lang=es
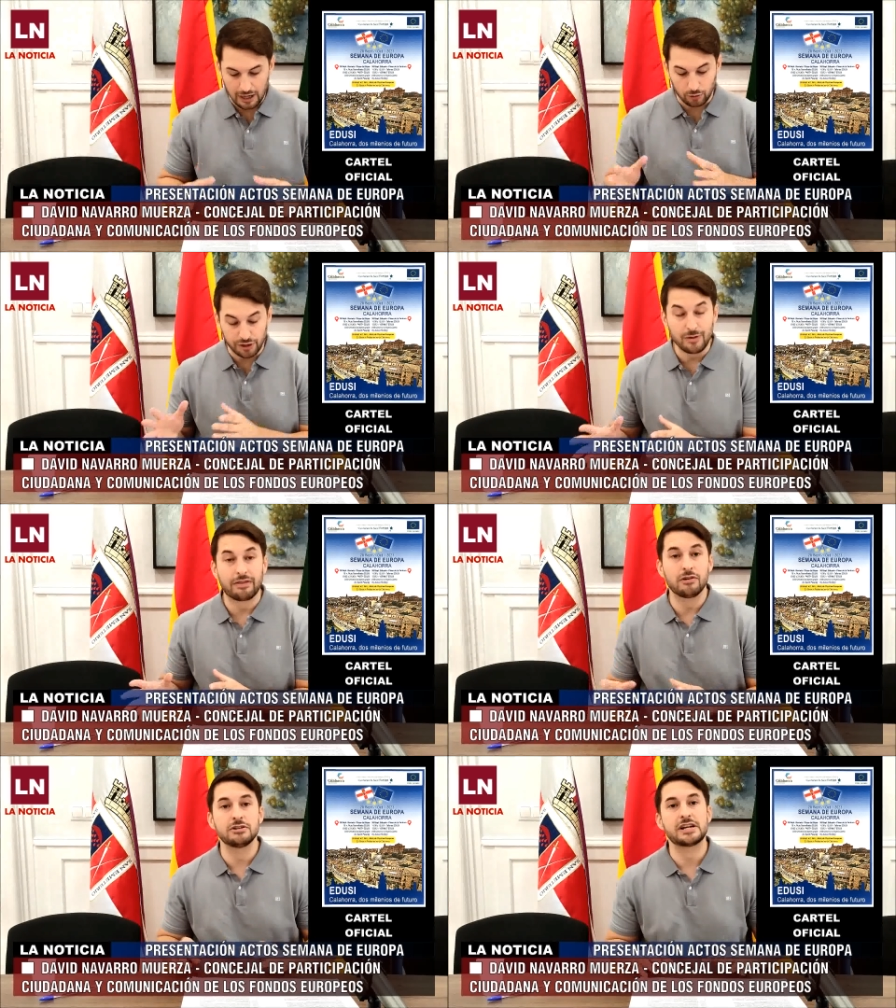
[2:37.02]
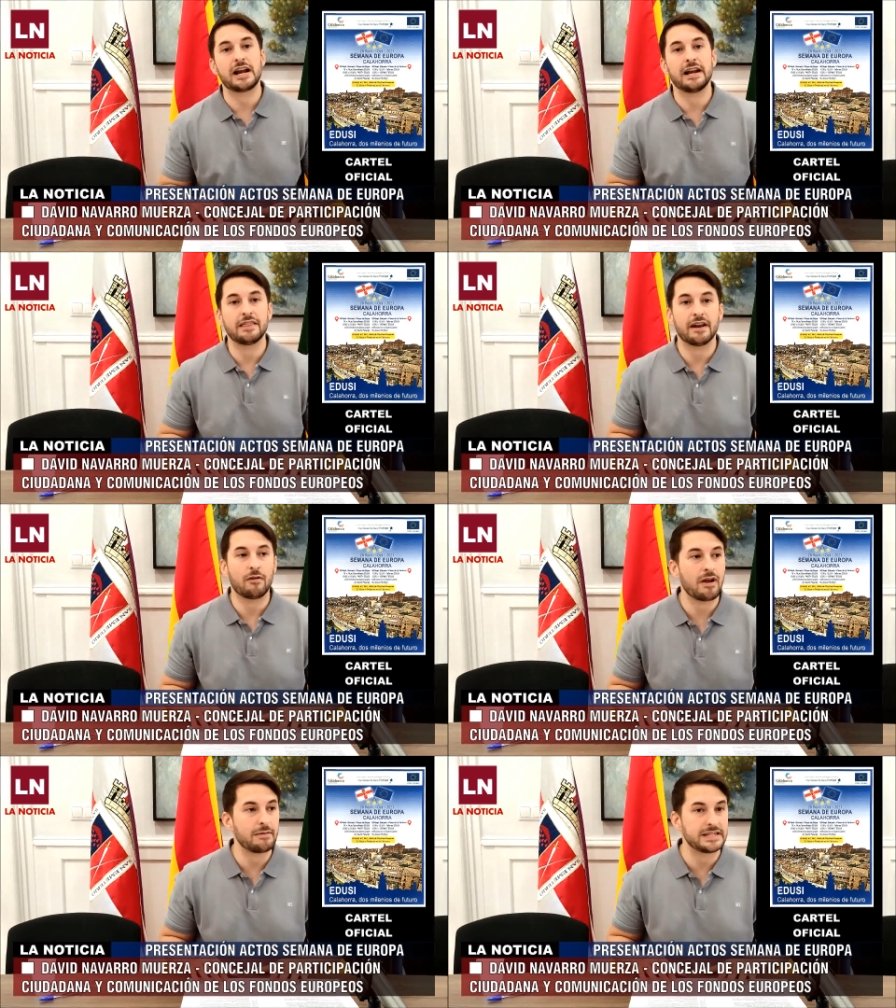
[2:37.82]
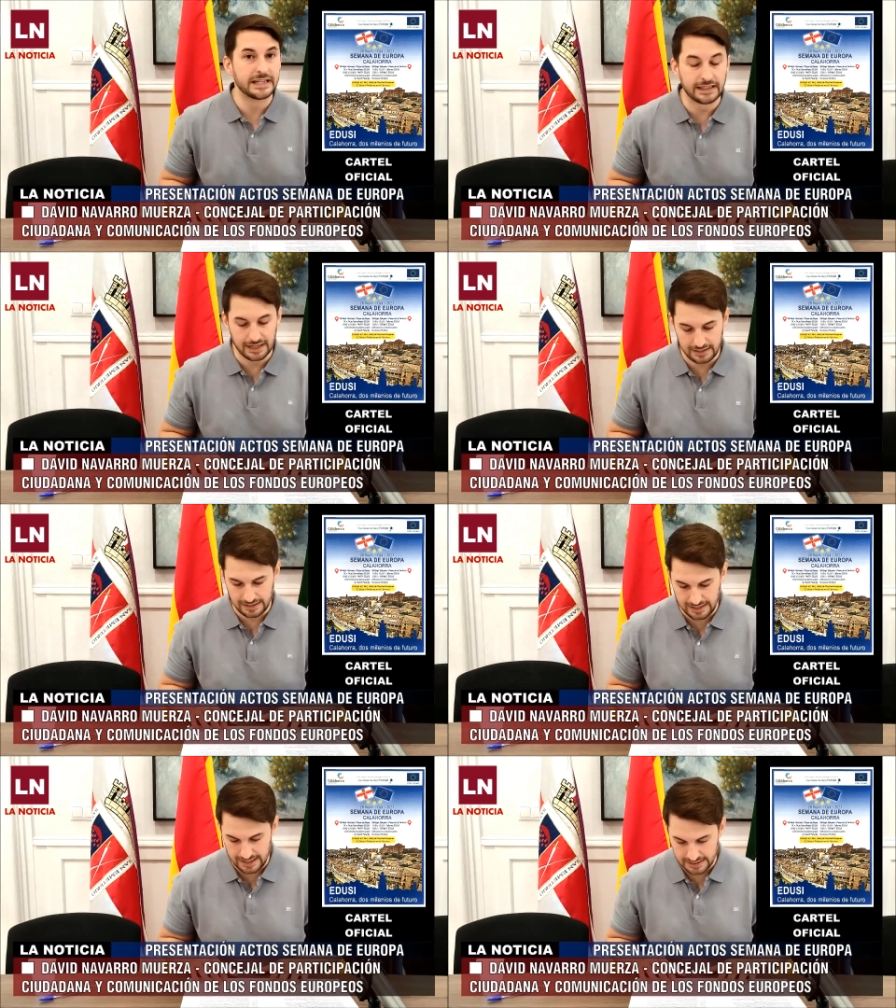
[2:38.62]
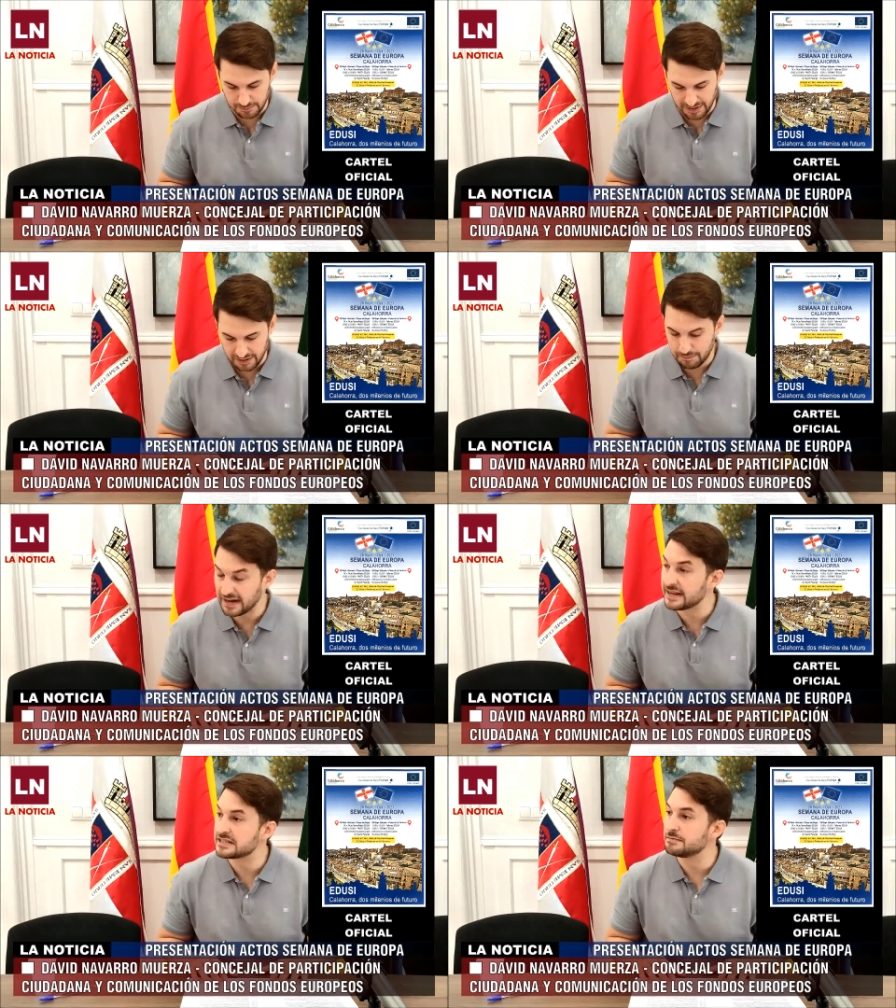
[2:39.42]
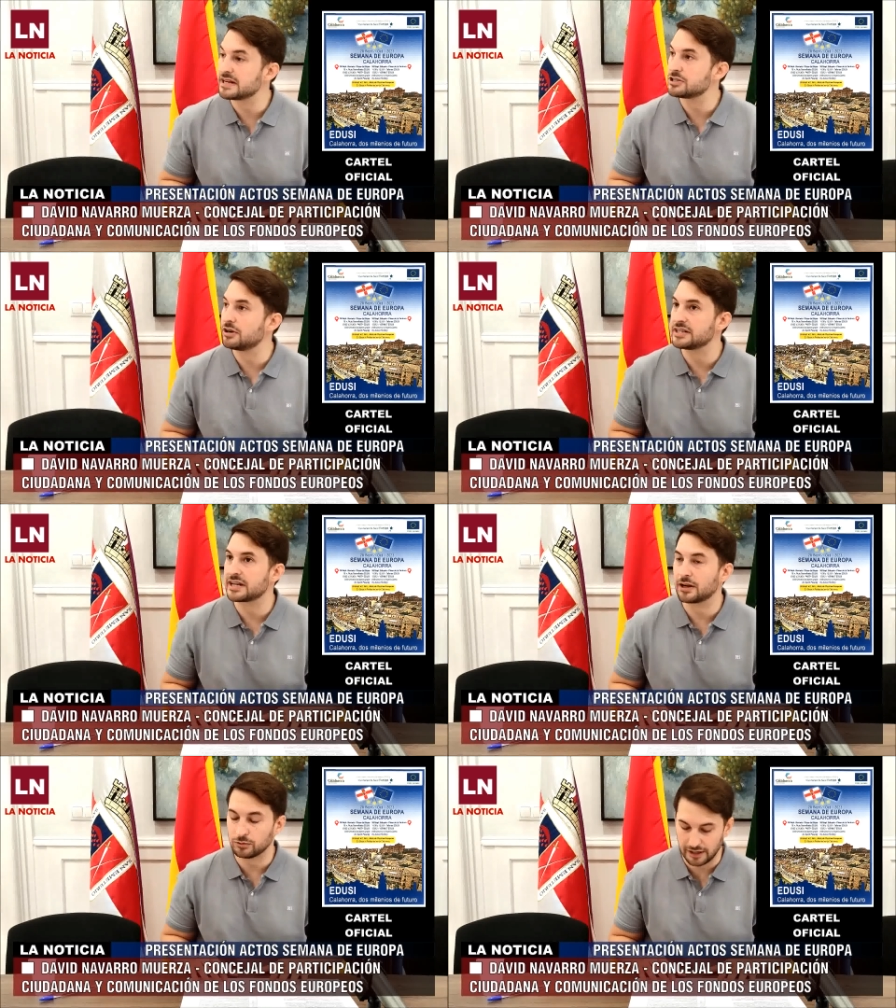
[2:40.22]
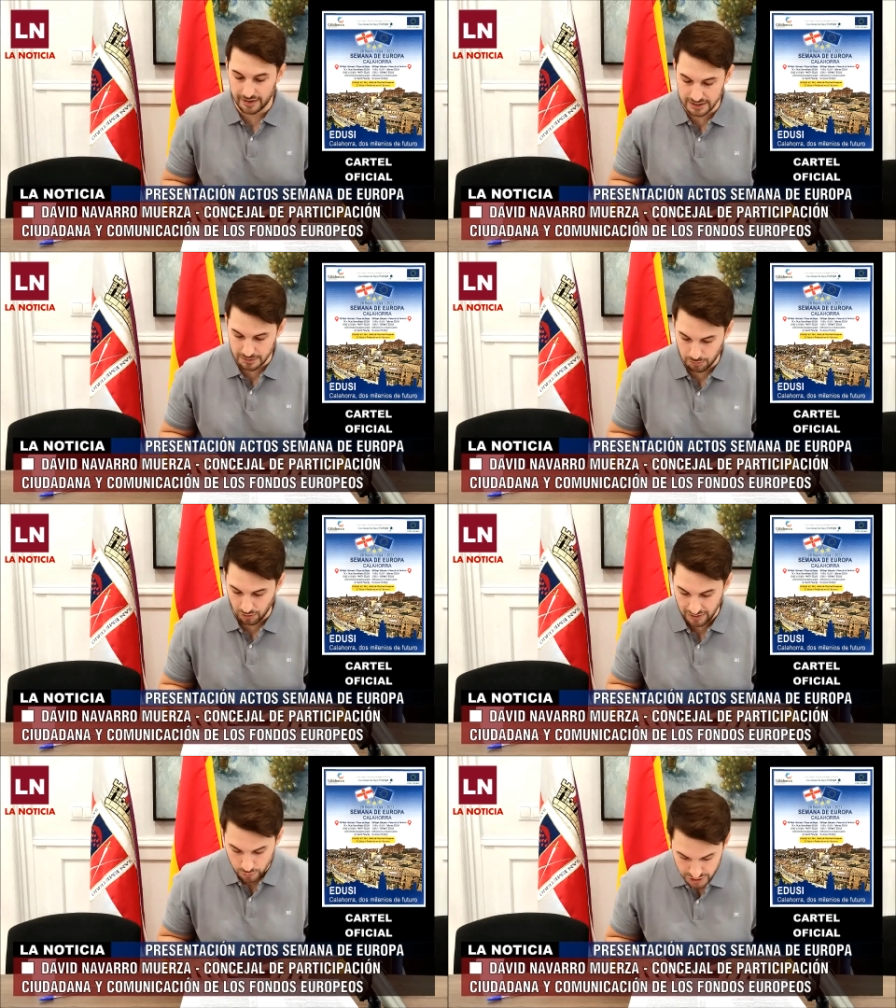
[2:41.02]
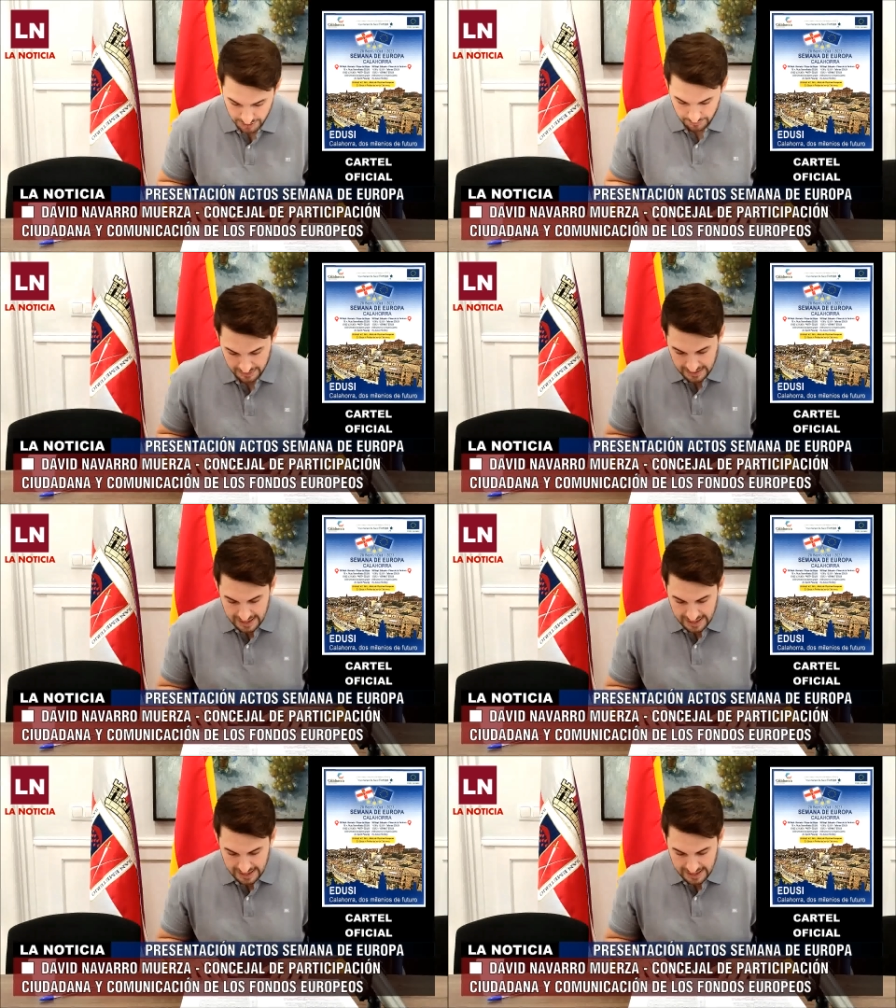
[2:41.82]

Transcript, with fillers: A continuación se realizará una visita a las principales inversiones ejecutadas por la DUSI